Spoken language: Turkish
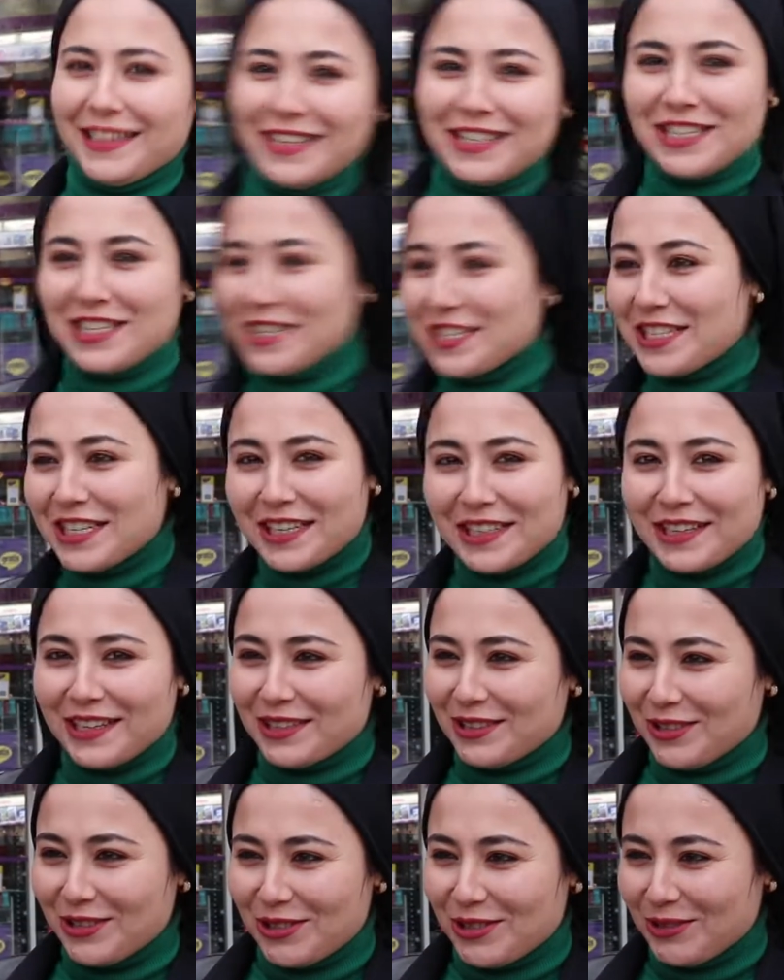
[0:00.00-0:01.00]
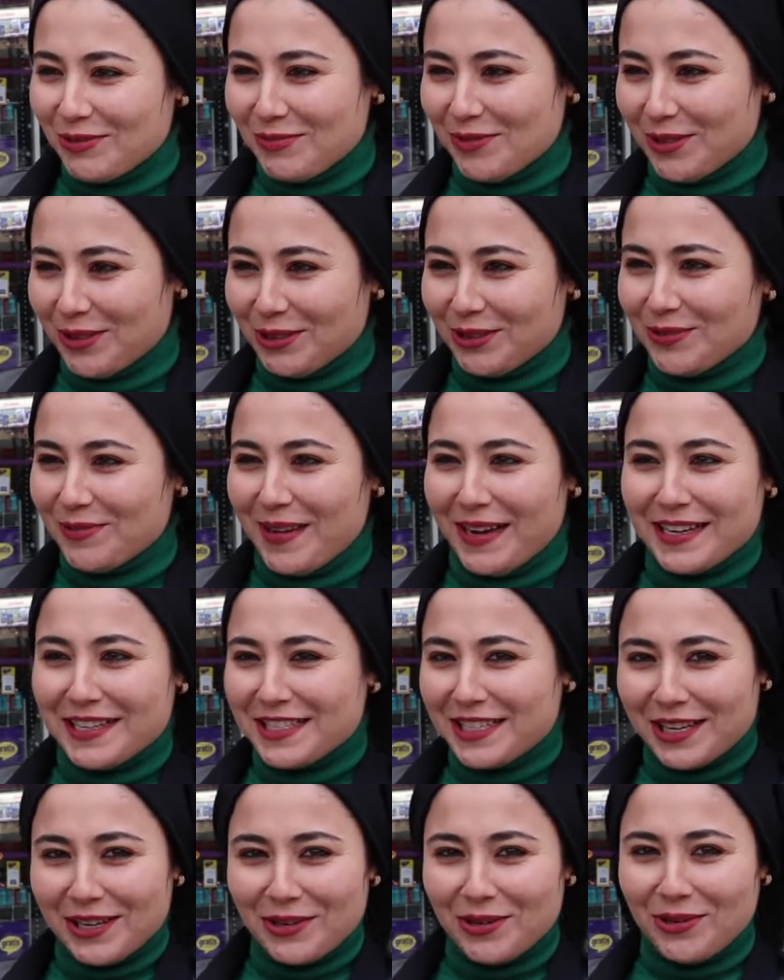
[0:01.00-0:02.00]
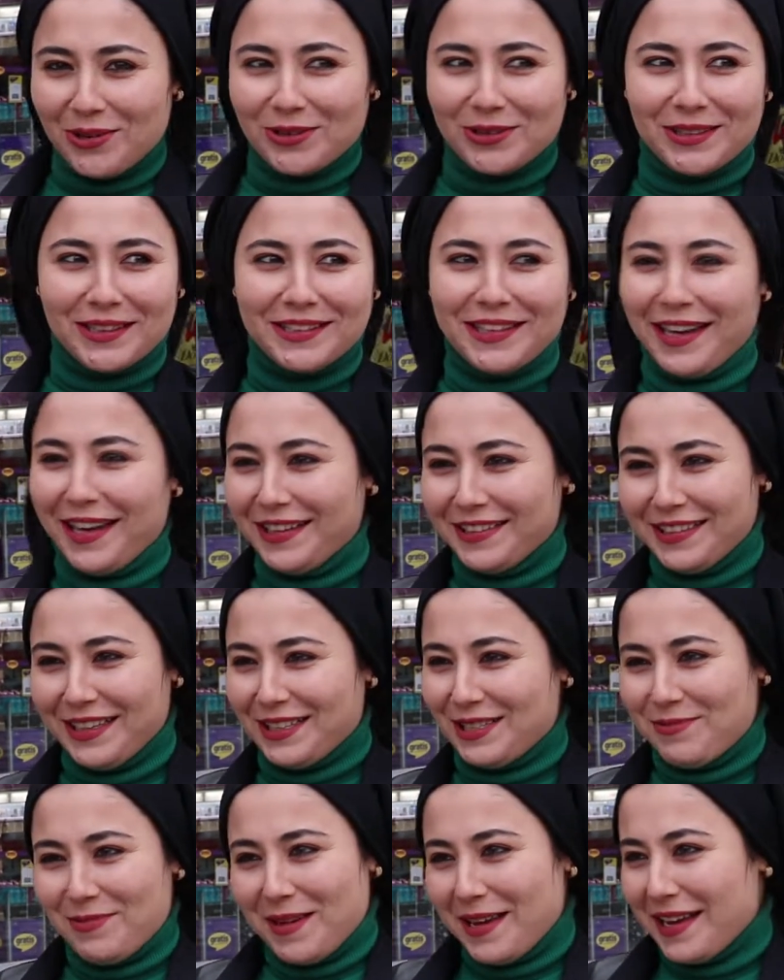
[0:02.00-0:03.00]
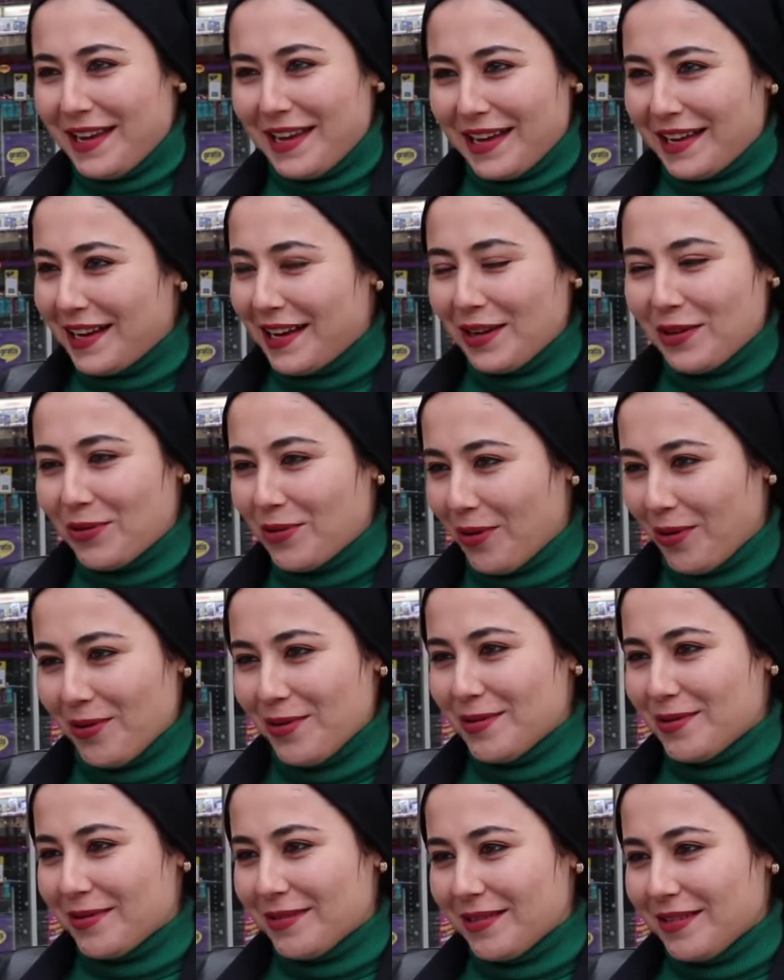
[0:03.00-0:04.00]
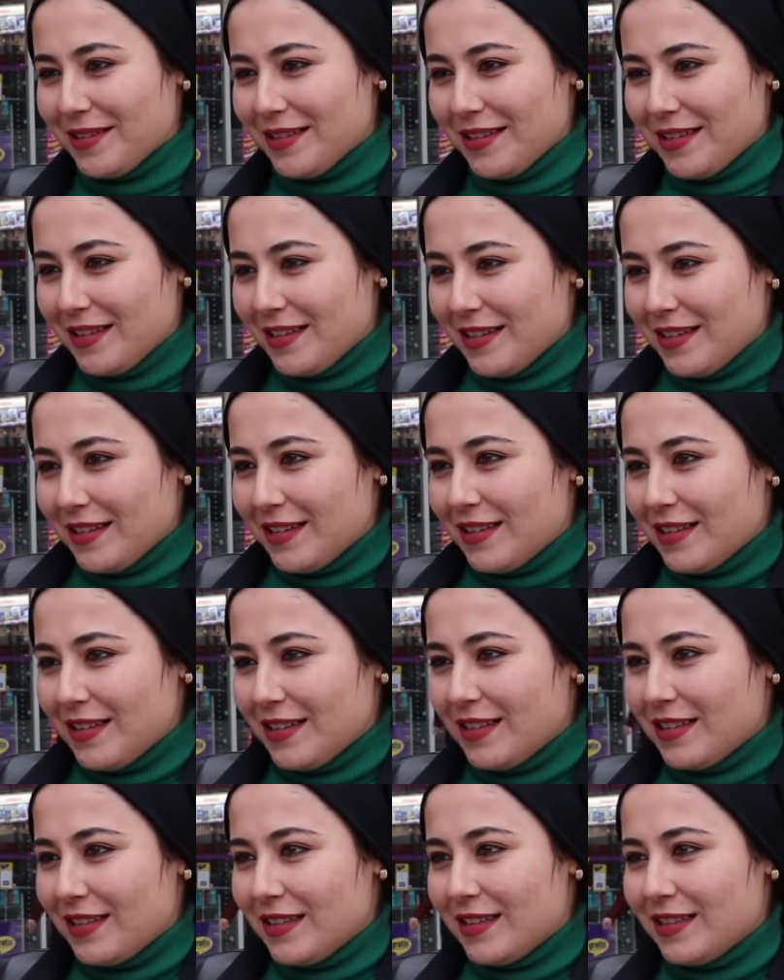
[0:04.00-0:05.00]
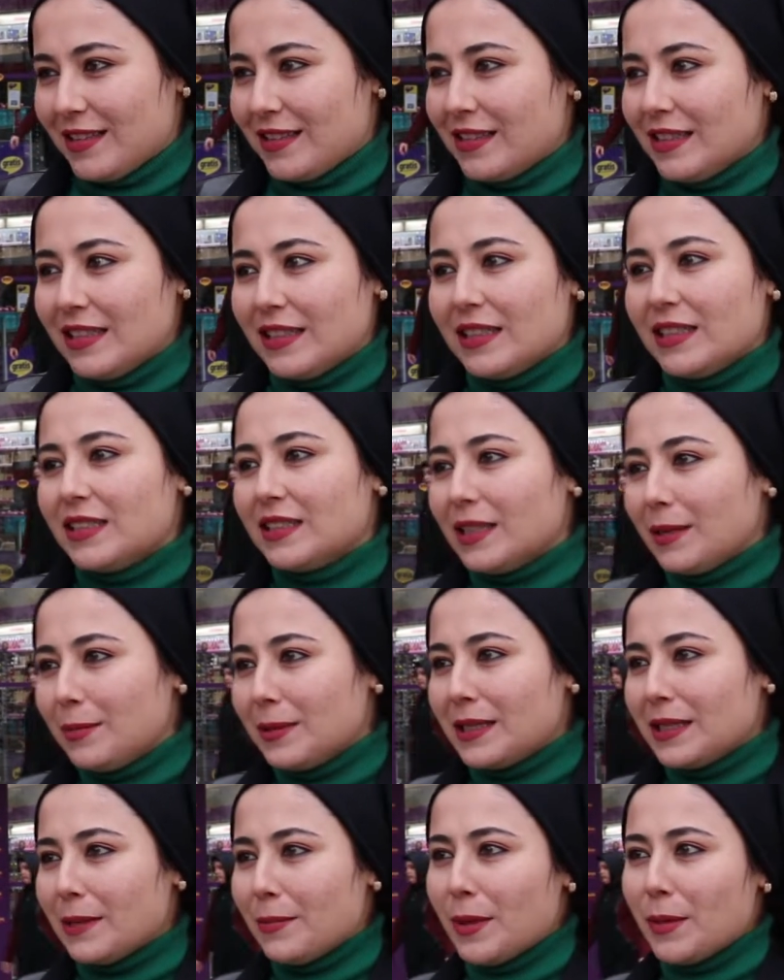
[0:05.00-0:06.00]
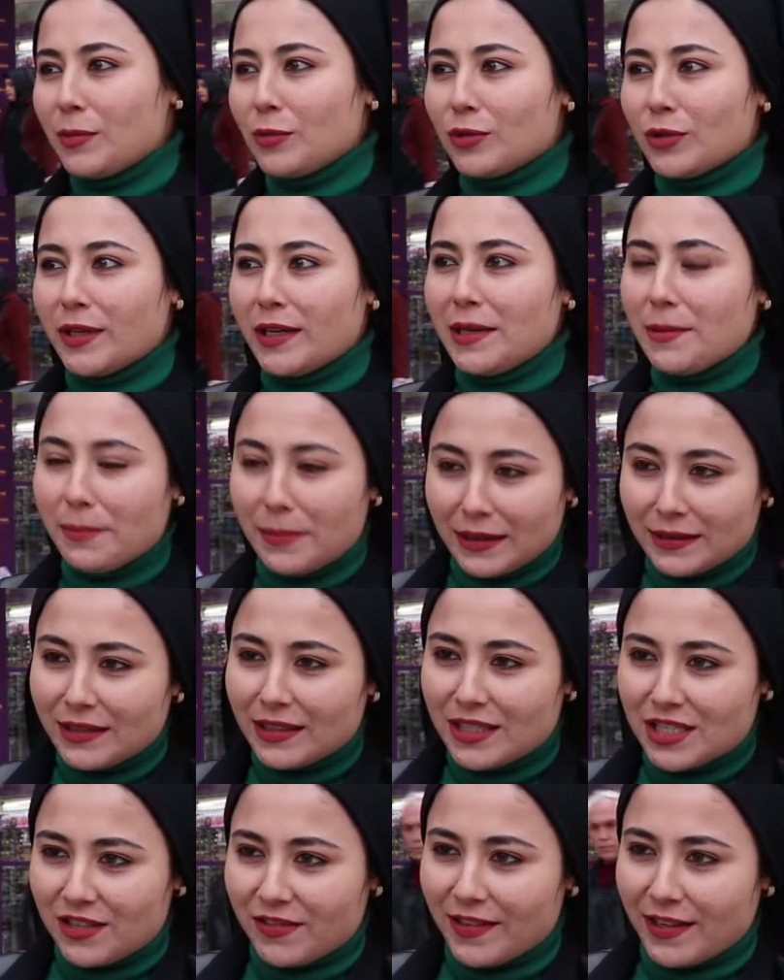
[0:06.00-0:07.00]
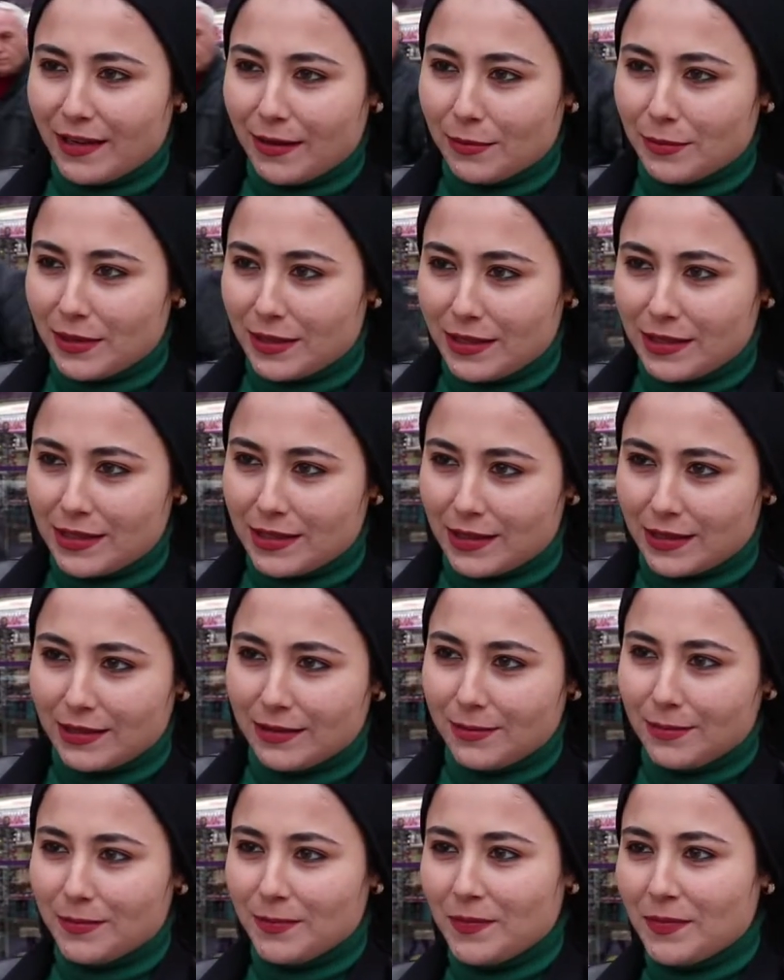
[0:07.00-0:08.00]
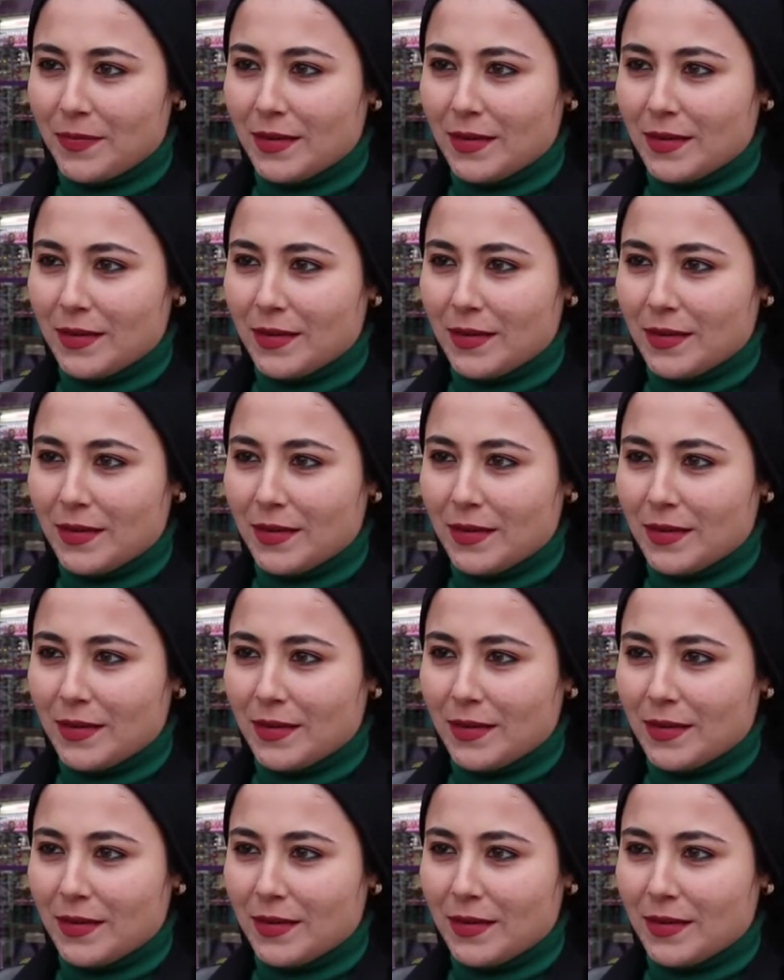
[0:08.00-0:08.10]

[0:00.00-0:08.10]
Hiç iyi şeyler düşünmüyorum. Her şey ortada. Anlatmaya gerek yok. Siz memnun musunuz? Ee, tabii ki de memnun değilim. Ben de işveren bir insanım.